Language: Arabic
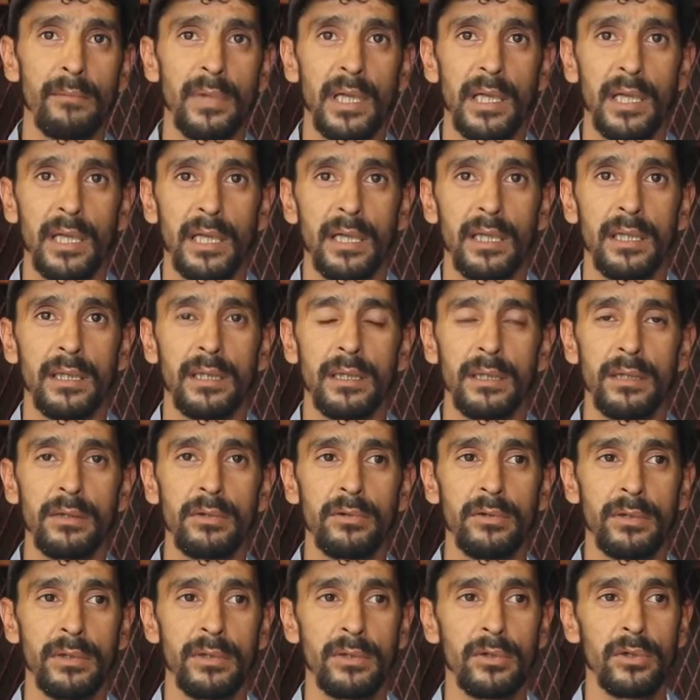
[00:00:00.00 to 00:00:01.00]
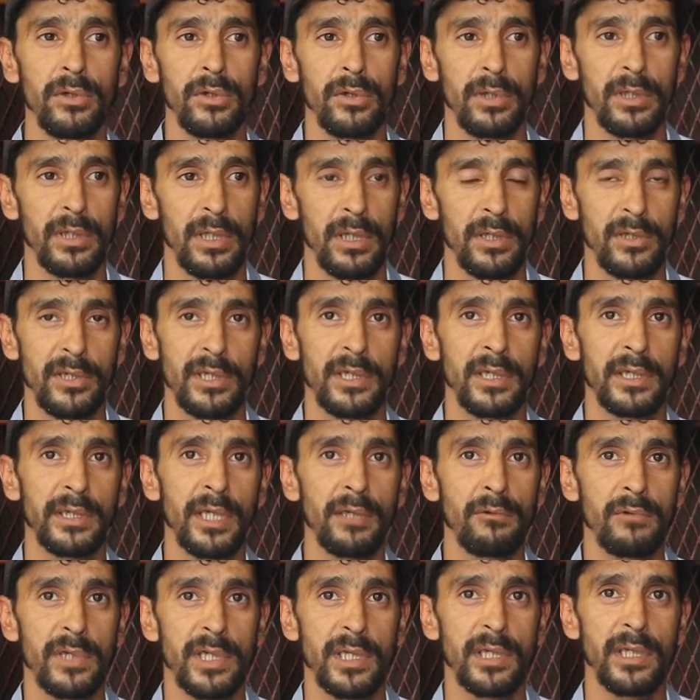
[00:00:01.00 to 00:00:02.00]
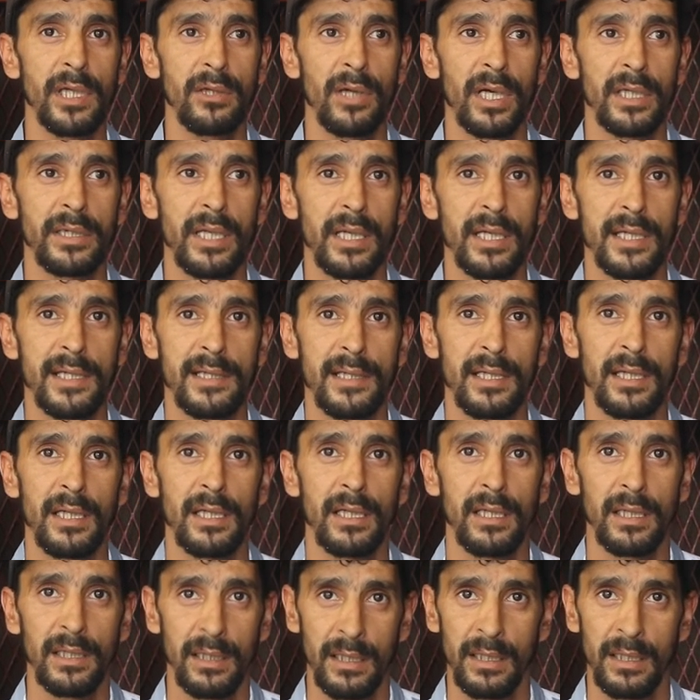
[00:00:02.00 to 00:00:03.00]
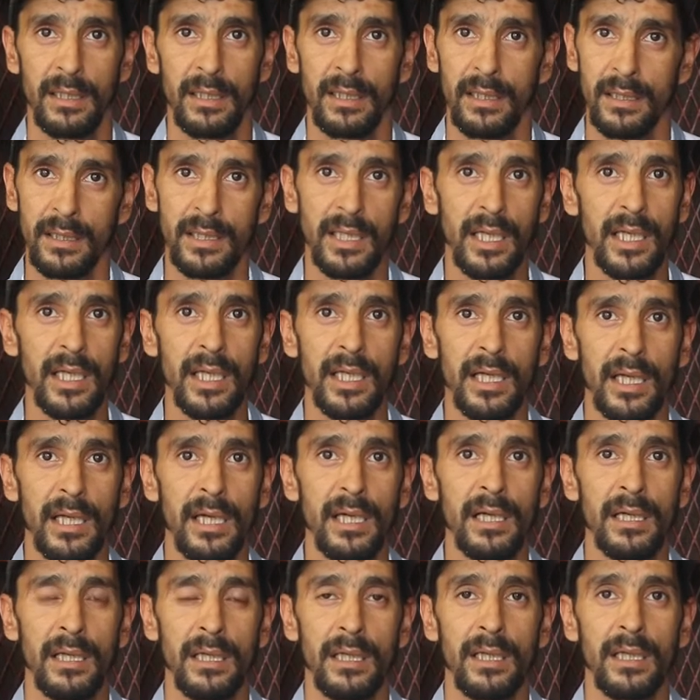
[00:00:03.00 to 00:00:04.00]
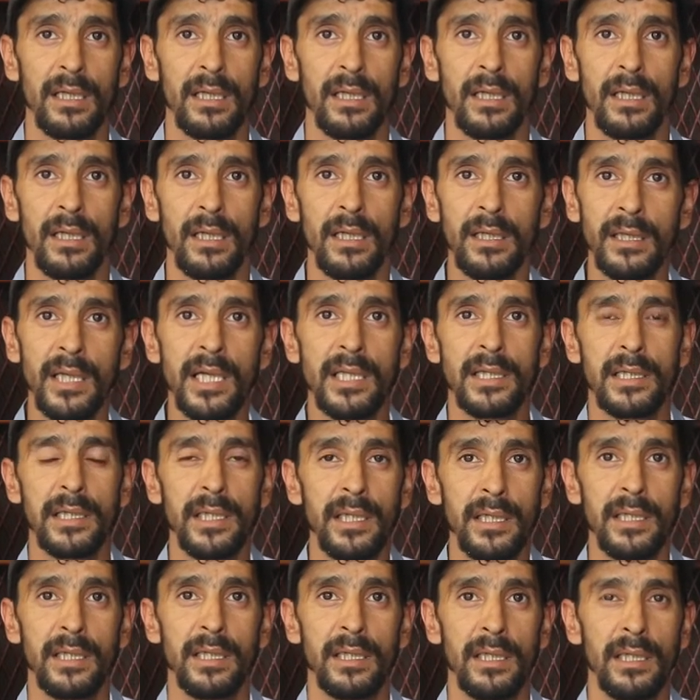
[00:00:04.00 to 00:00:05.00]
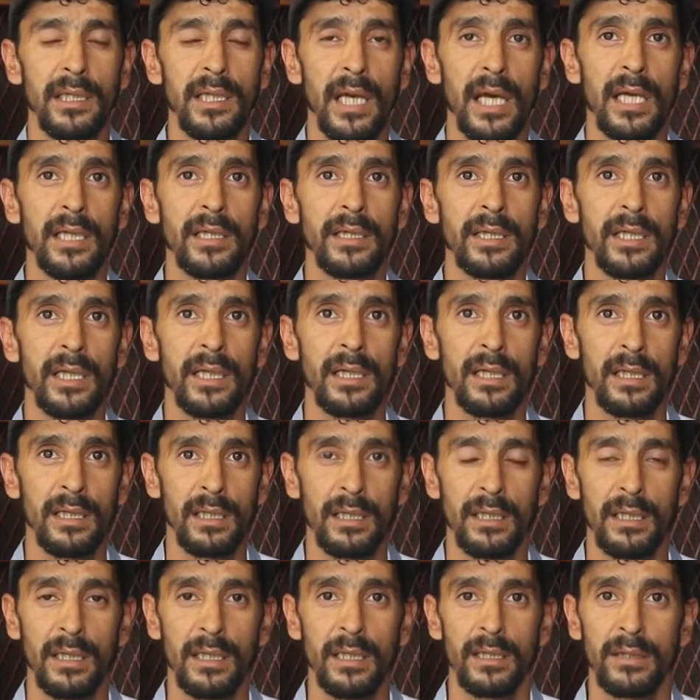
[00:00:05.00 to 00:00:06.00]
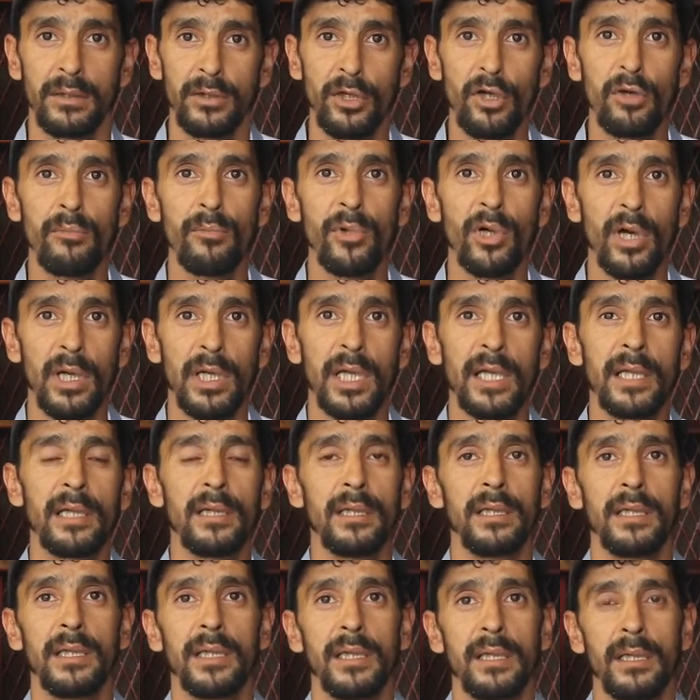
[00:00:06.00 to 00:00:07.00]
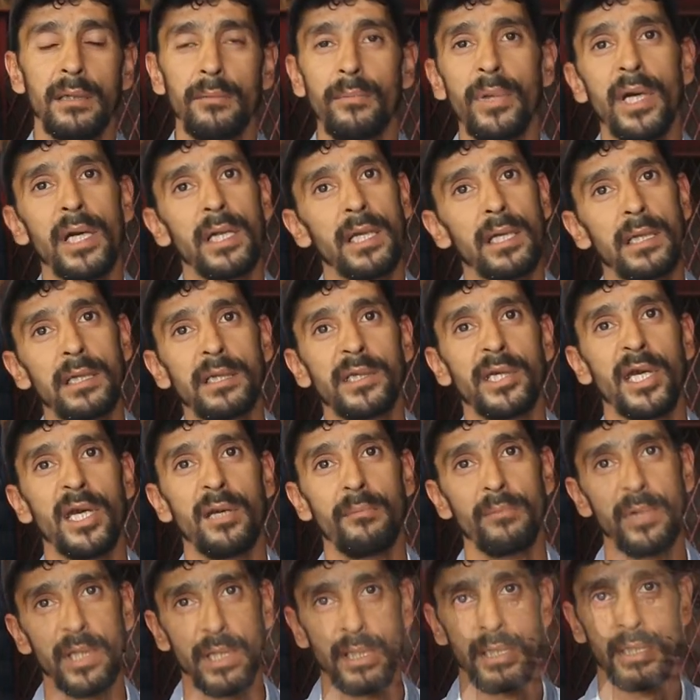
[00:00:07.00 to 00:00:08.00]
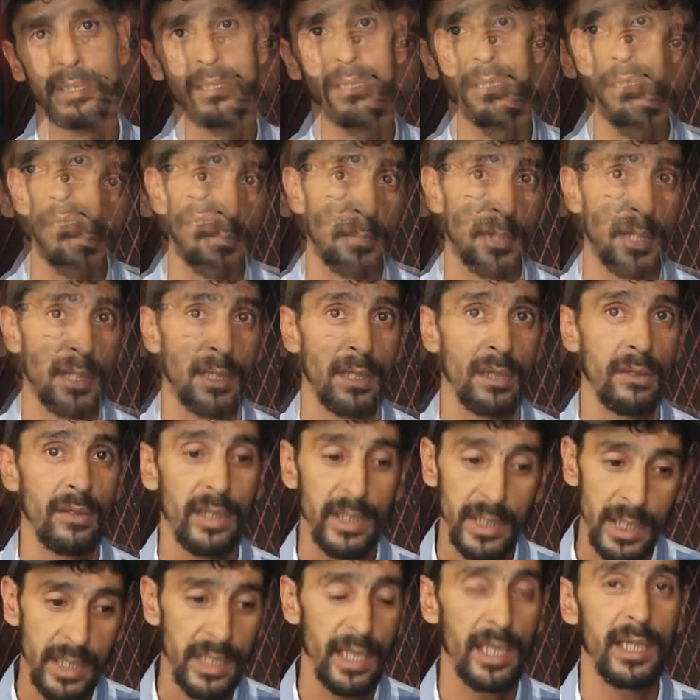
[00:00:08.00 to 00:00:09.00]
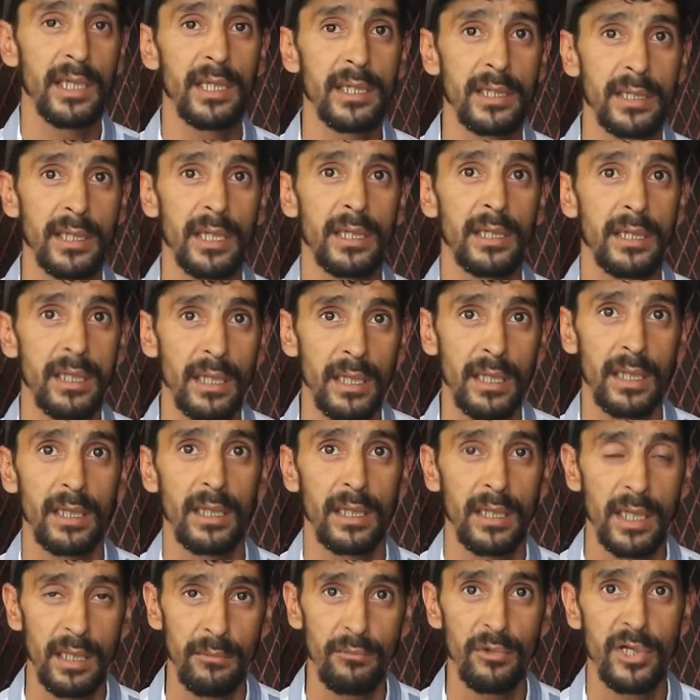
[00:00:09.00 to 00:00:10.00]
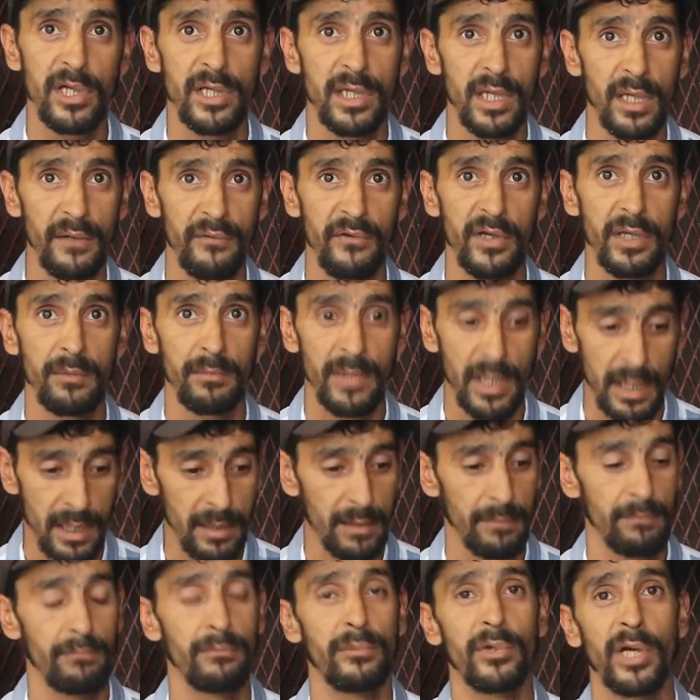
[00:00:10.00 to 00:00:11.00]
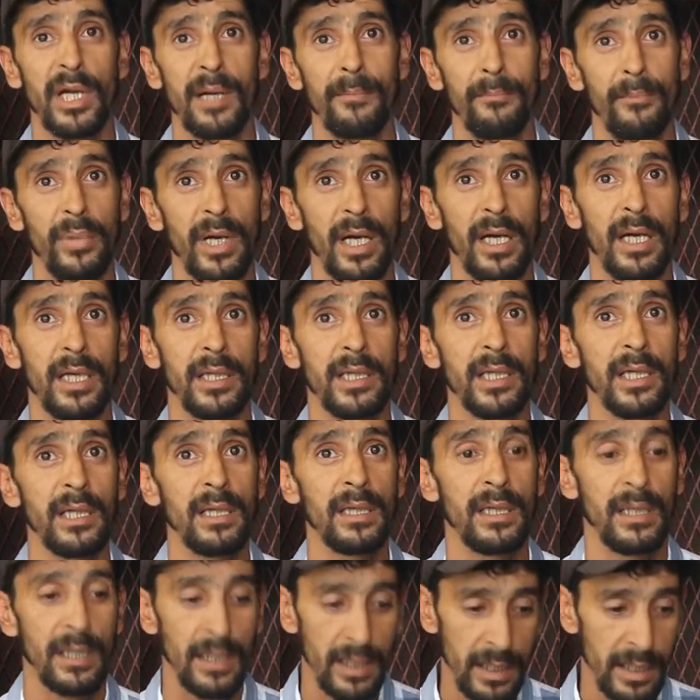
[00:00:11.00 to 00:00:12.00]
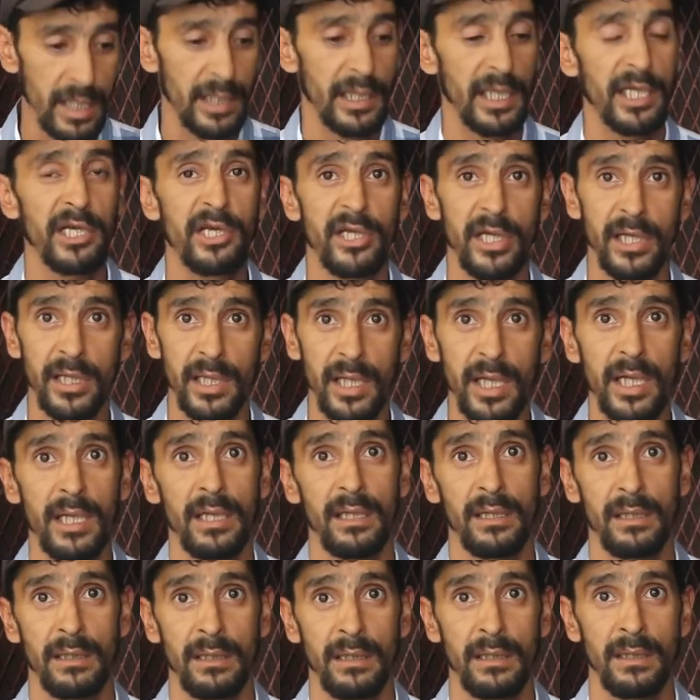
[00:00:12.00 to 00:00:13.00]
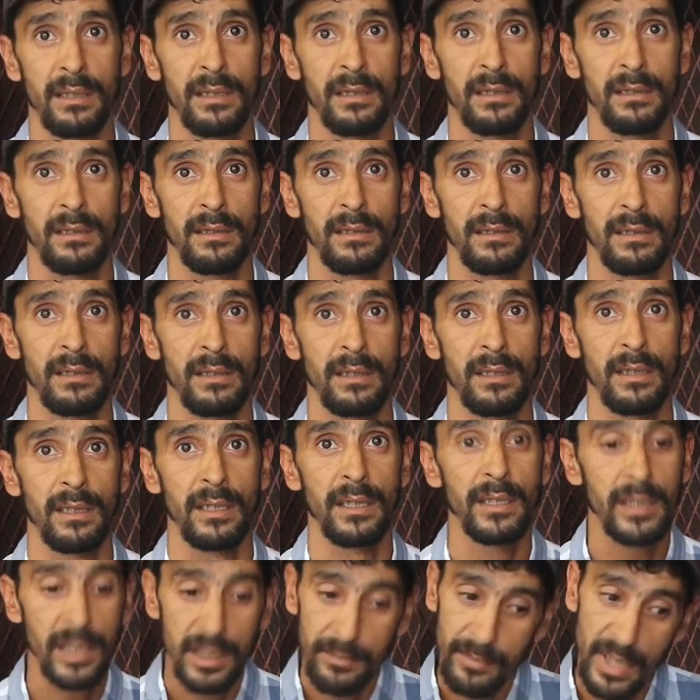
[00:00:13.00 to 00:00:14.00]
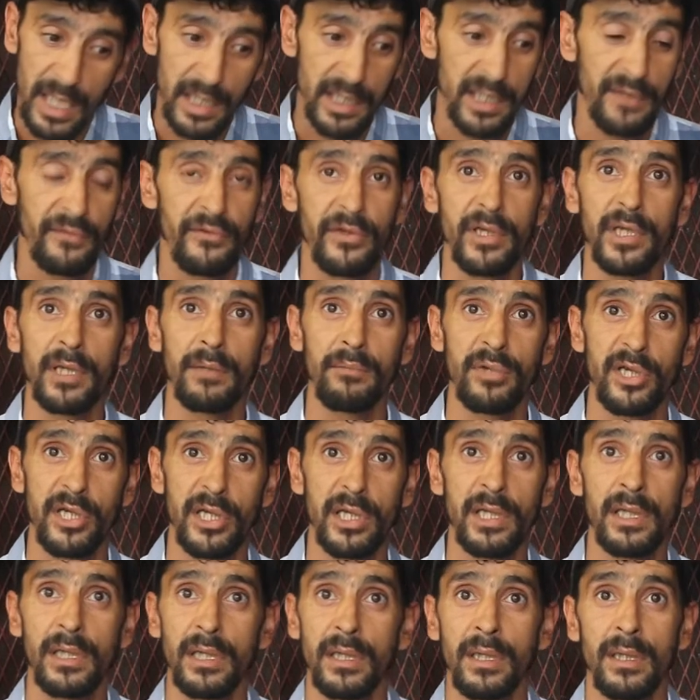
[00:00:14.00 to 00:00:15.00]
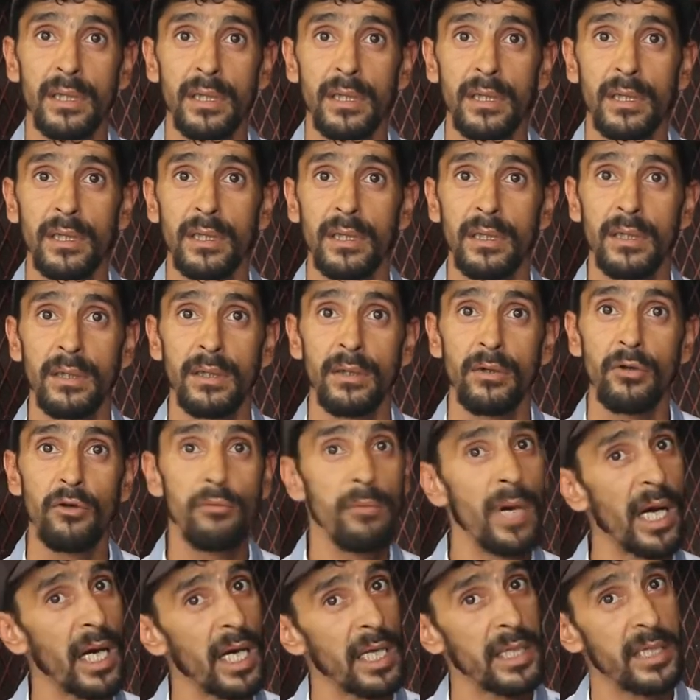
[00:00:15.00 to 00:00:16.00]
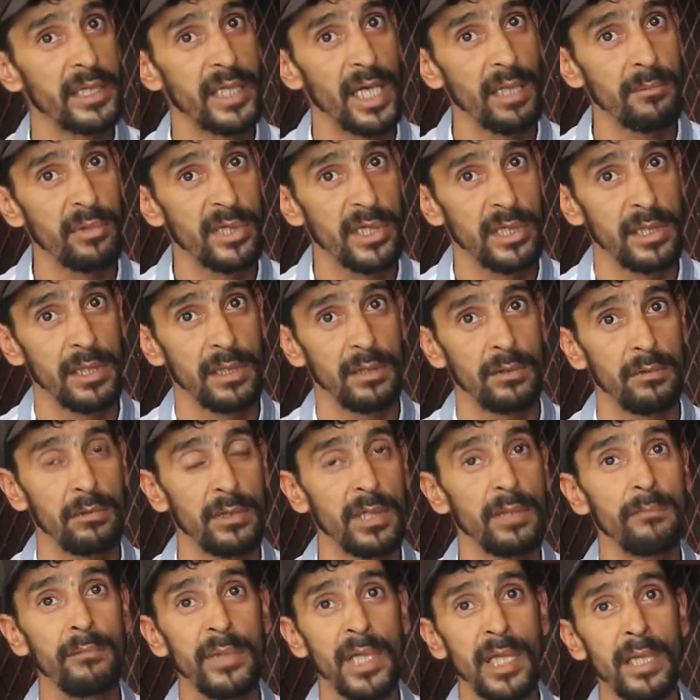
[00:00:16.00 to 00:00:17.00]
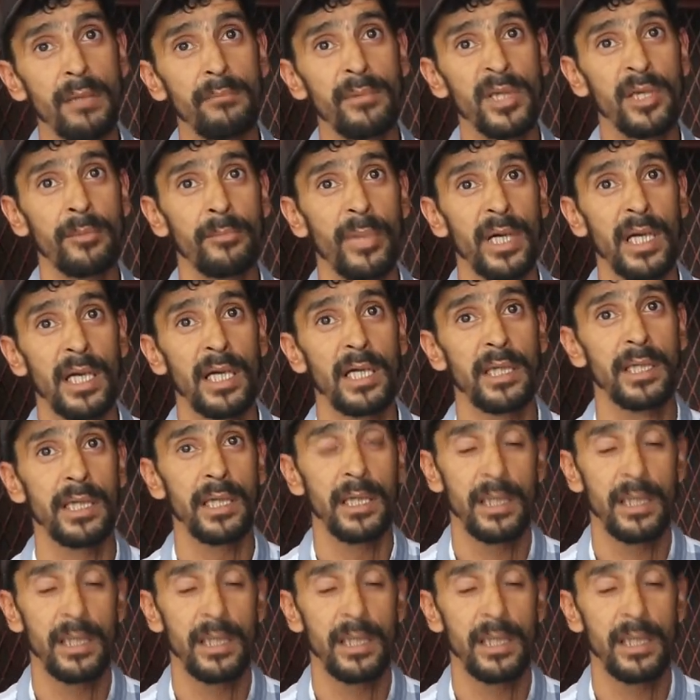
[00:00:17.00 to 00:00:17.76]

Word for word: الله يكون نكون على حسن الظن وصلنا واحد الرساله صغيره للناس اللي اللي عندها طموح لهذا البلد الجميل وانا كانسان كمستفيد من هذا المربع هذا كنعيش هنايا اني ما عندي فين نمشي وما خدامش كان من هذا المنبر هذا